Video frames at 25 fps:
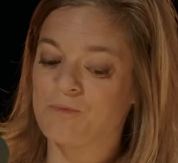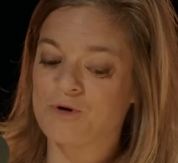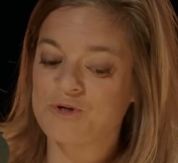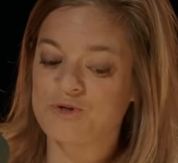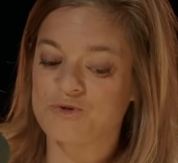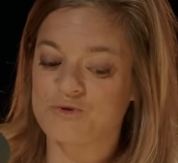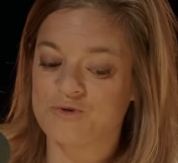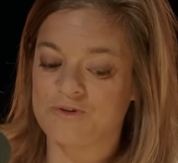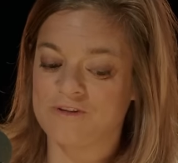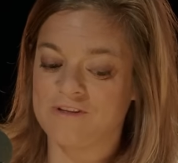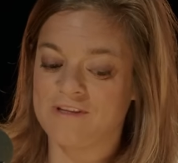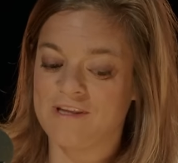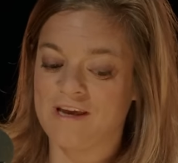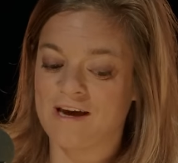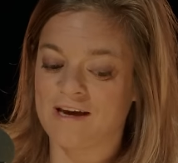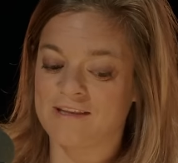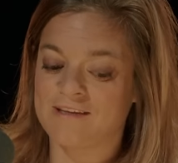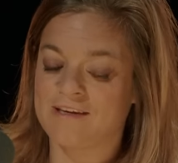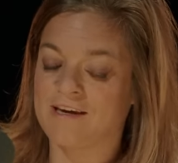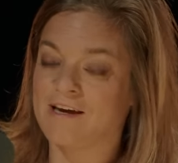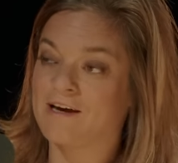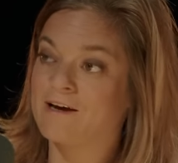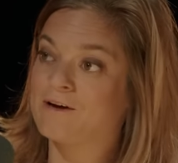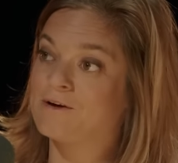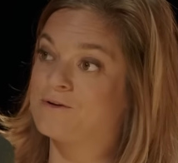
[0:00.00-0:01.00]
Moi, je suis une
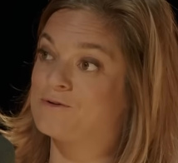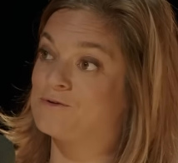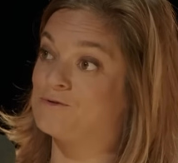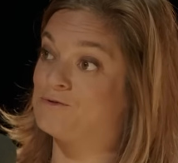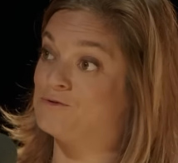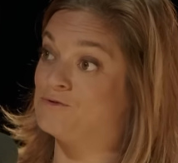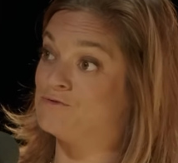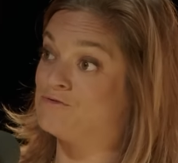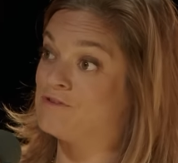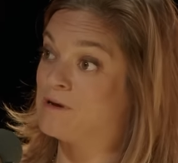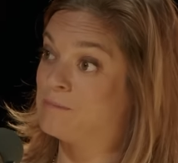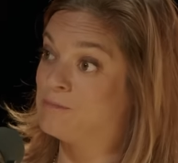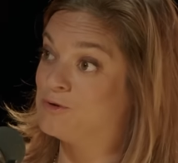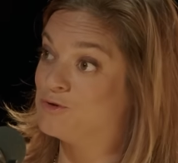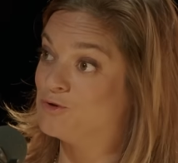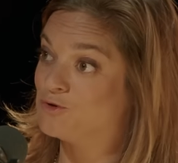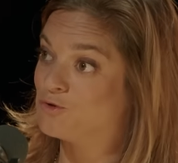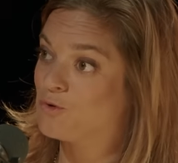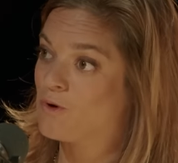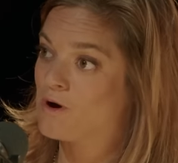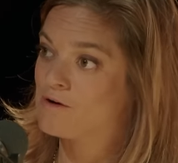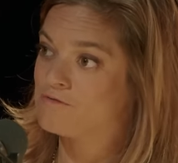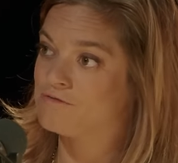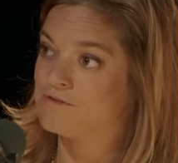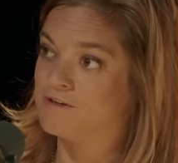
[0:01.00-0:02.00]
dernière d'une famille de
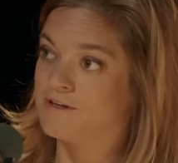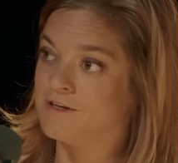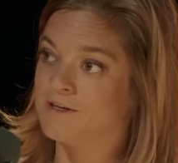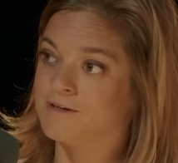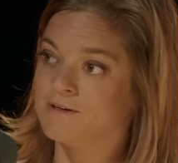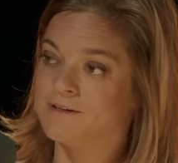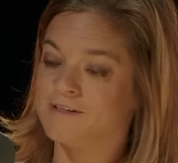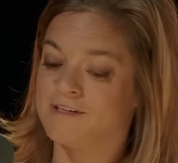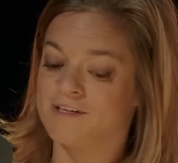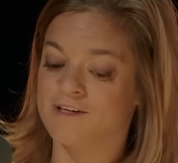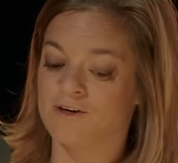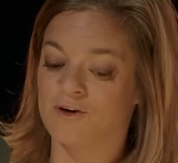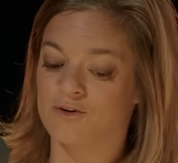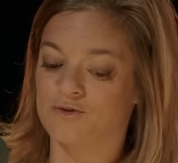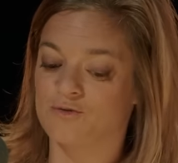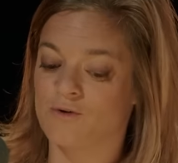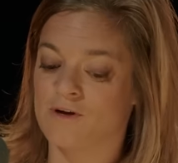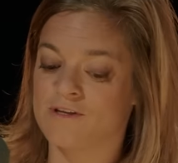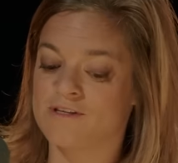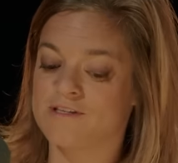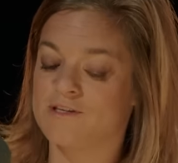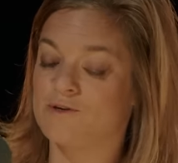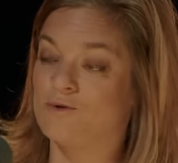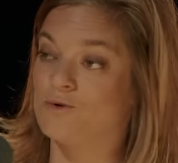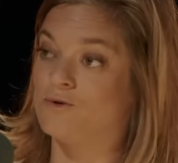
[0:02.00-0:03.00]
trois filles et
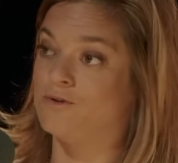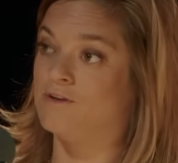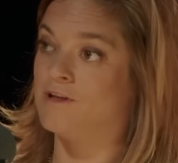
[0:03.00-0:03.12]
Antoine, c'est le